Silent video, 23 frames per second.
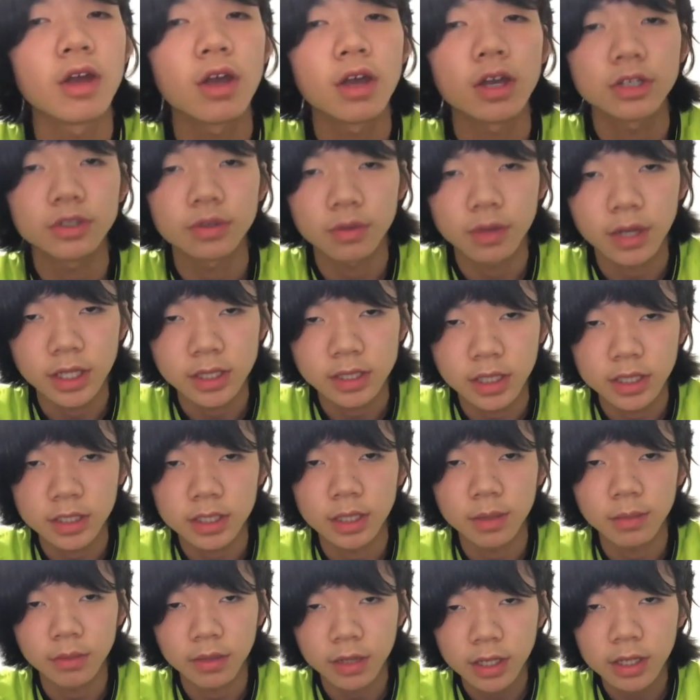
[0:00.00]
紹介させて
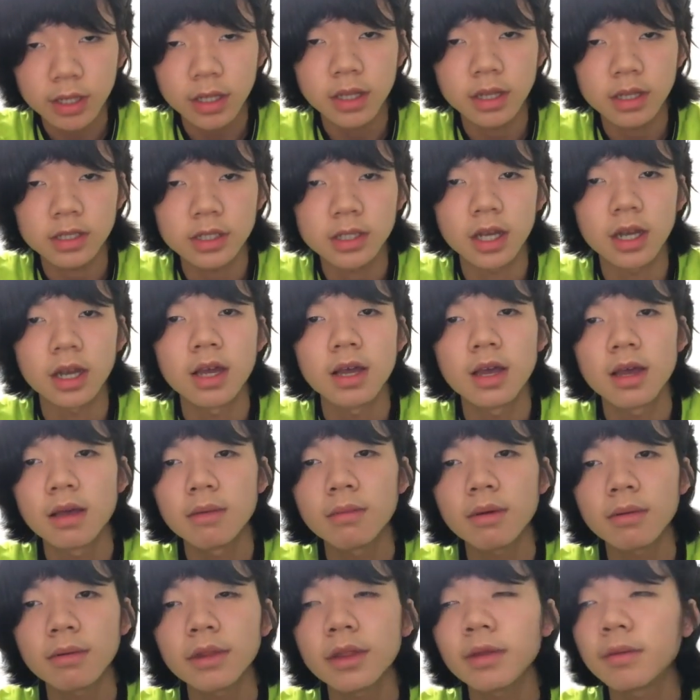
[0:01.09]
もらったんですが、ま
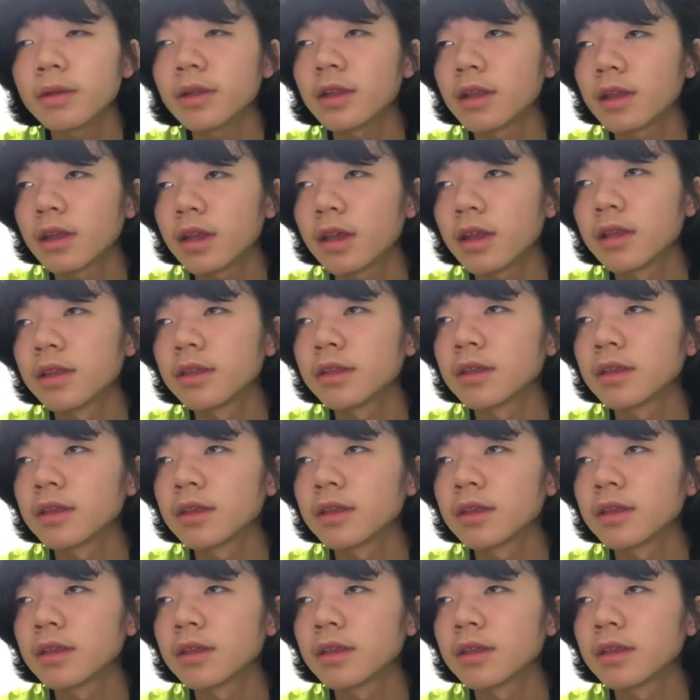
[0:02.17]
あ、まだまだね、